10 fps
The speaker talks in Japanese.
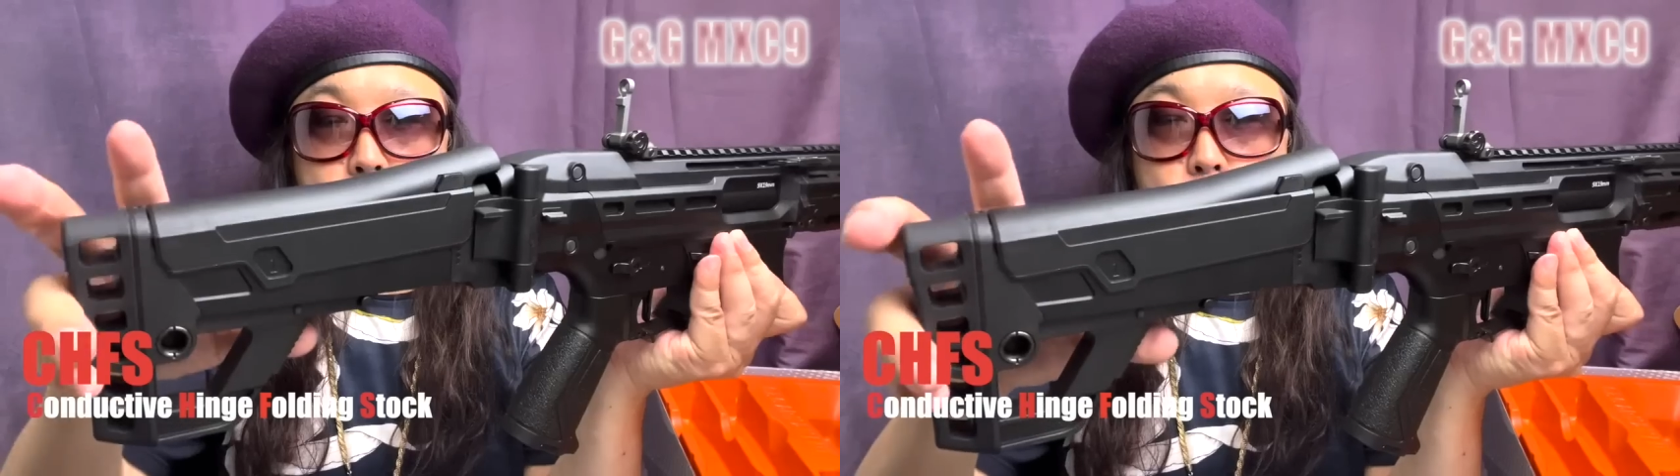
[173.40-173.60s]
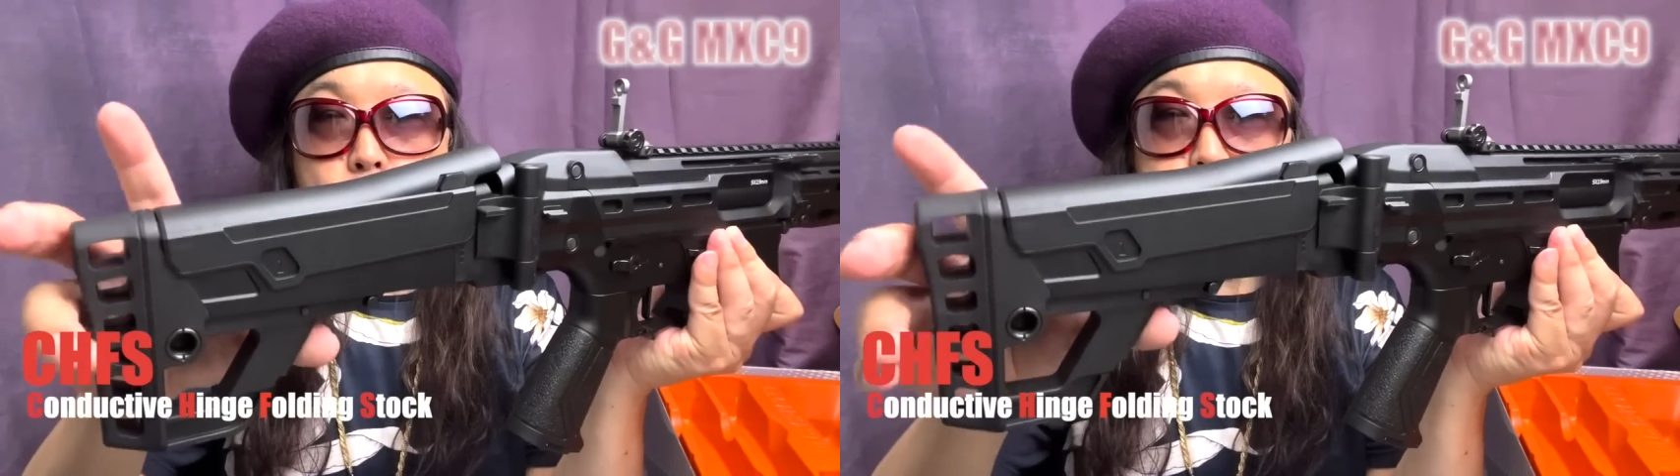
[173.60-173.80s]

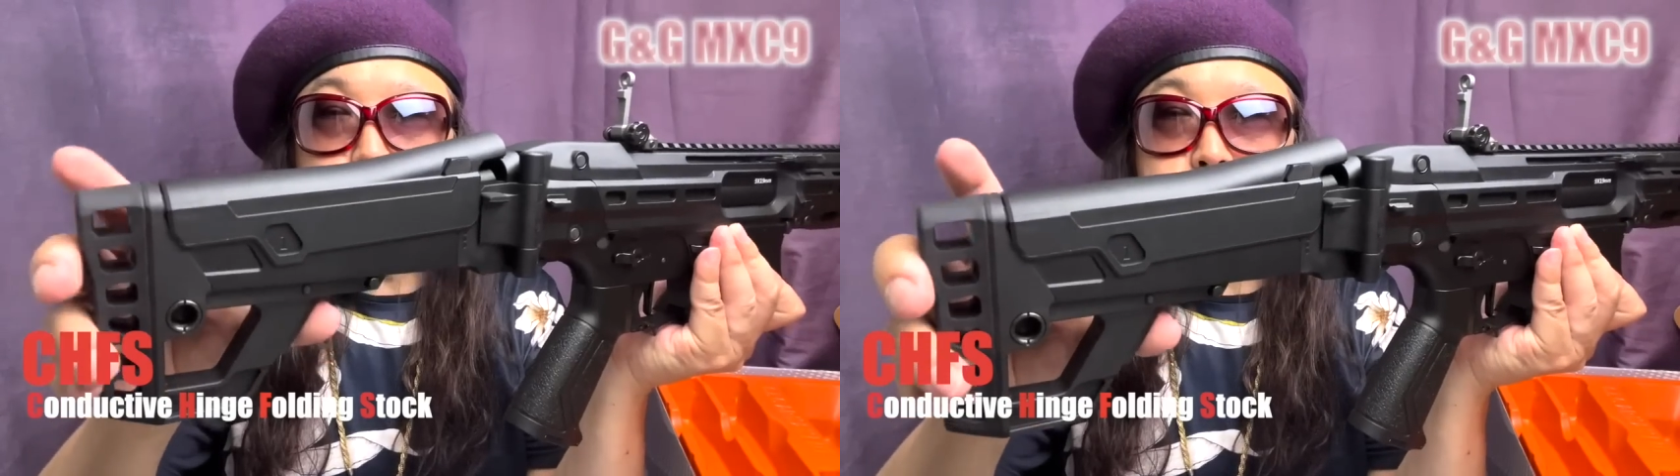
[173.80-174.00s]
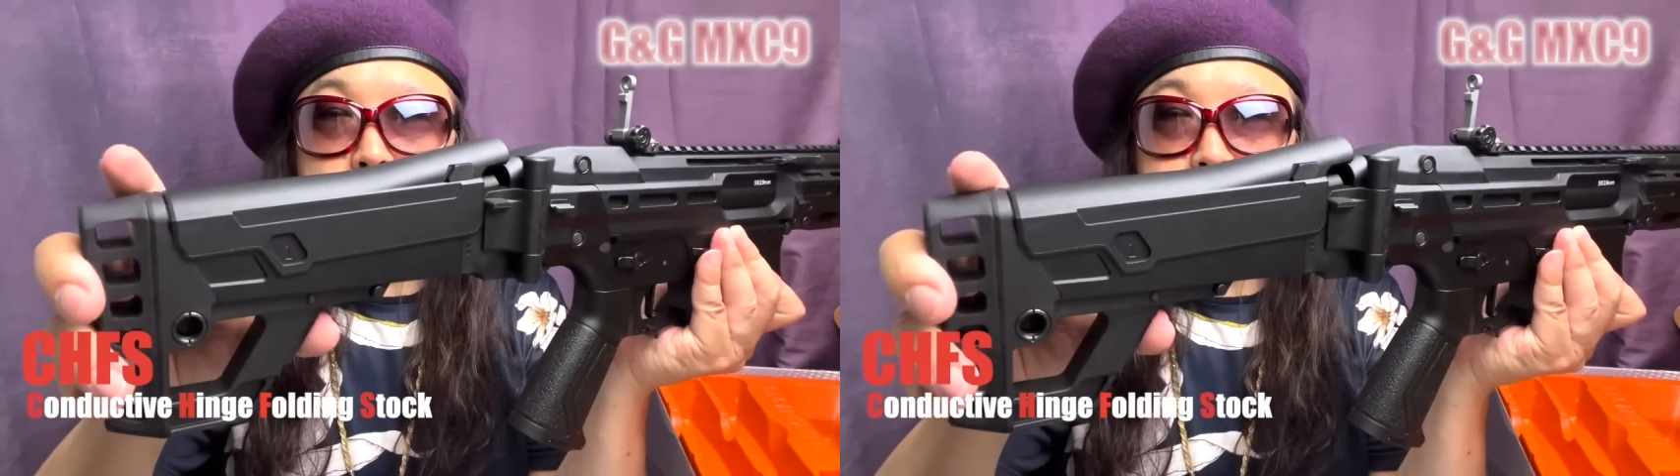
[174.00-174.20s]
この
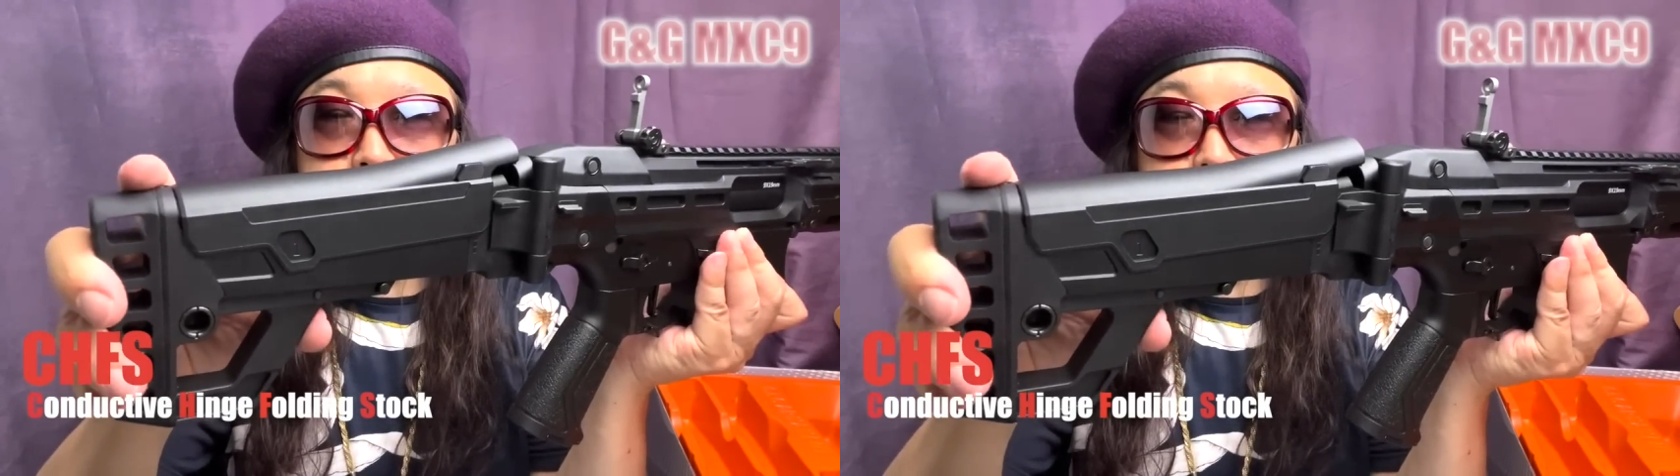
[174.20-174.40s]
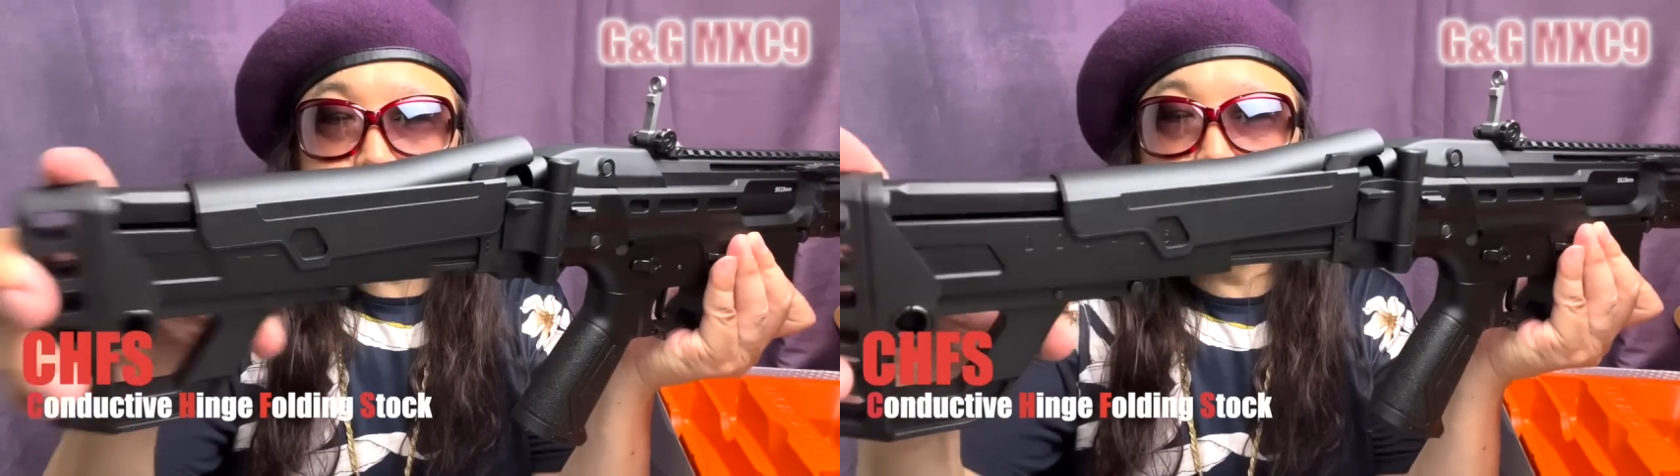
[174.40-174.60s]
状態
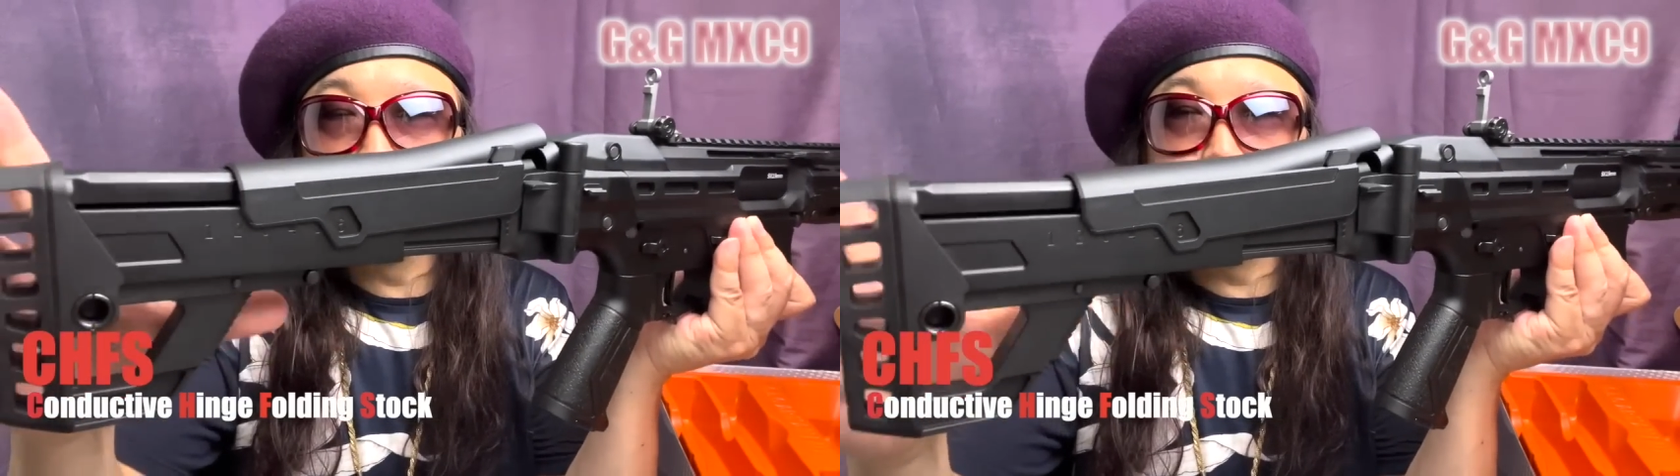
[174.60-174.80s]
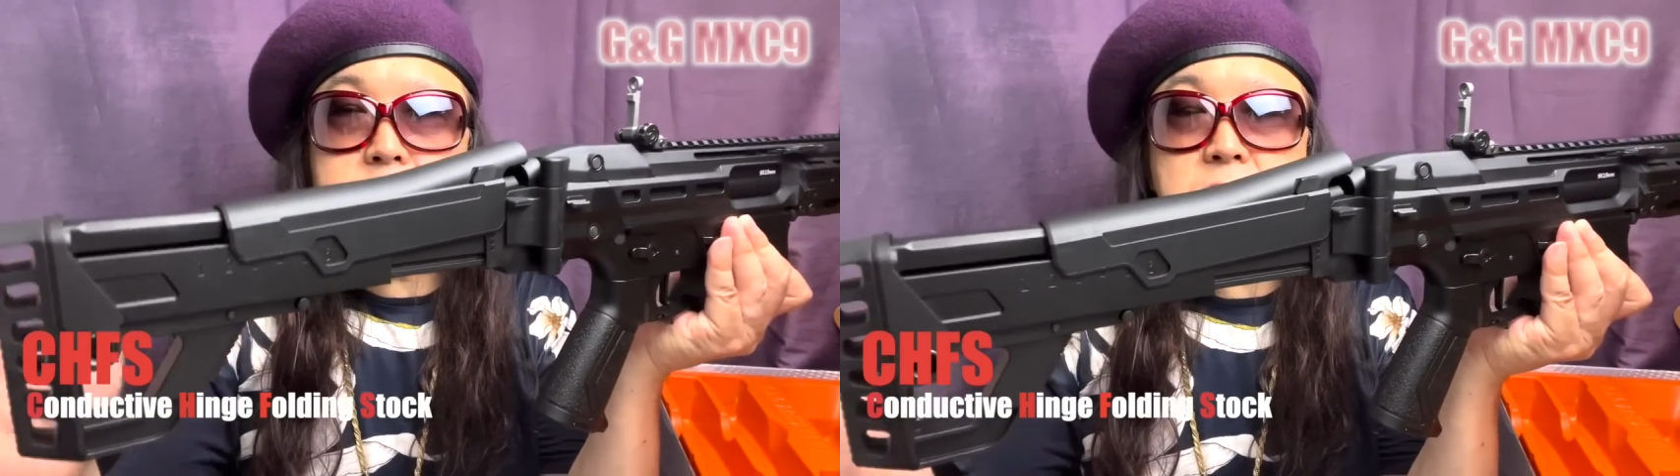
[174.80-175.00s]
で
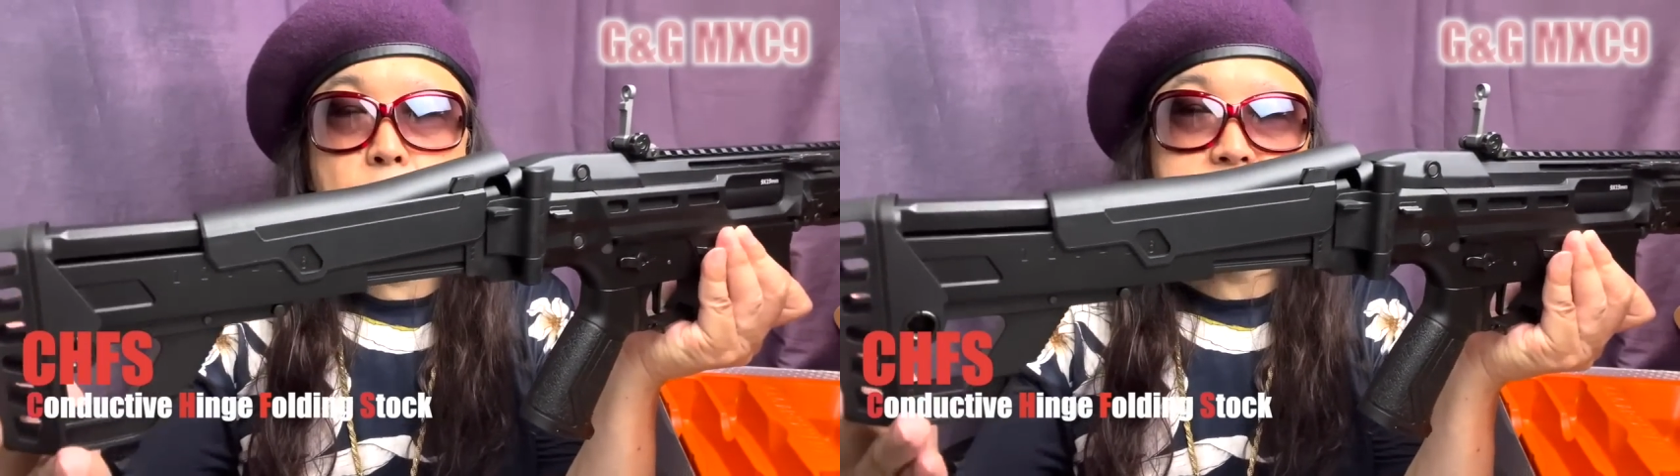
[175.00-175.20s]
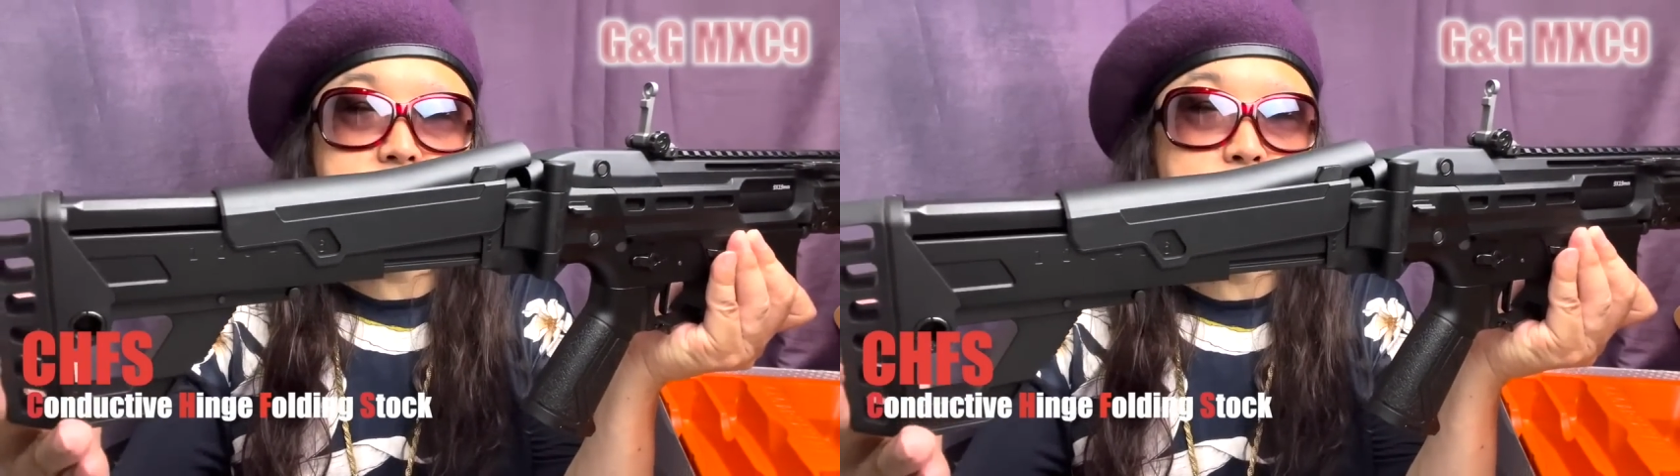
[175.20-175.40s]
伸ばしても全